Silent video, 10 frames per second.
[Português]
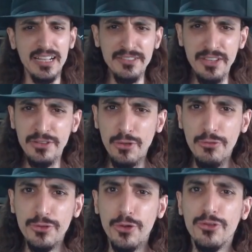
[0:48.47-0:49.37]
Se esse
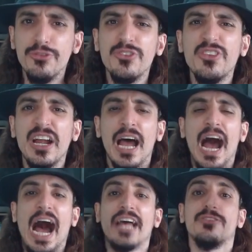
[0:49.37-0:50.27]
novo dono fizer
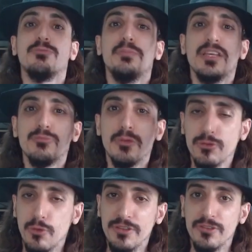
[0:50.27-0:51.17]
as mesmas
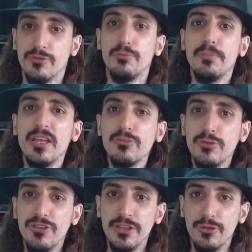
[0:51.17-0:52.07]
coisas do mesmo
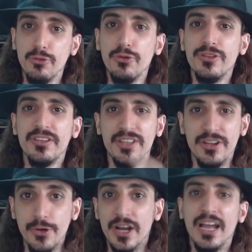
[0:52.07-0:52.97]
jeito que o dono
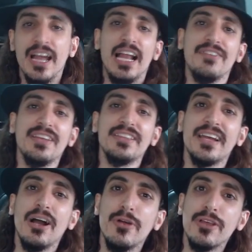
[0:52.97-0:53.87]
anterior, ele vai
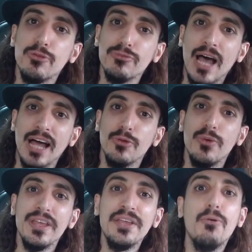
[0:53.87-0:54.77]
entregar um resultado
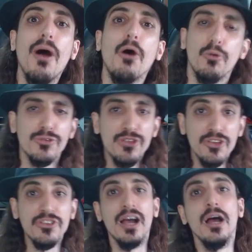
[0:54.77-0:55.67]
igual, ou
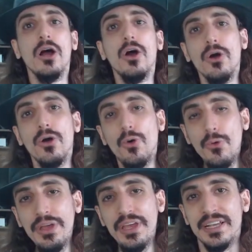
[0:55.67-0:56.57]
seja,
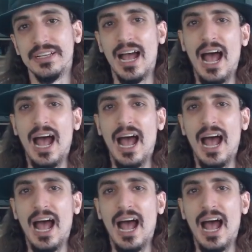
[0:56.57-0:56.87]
ruim.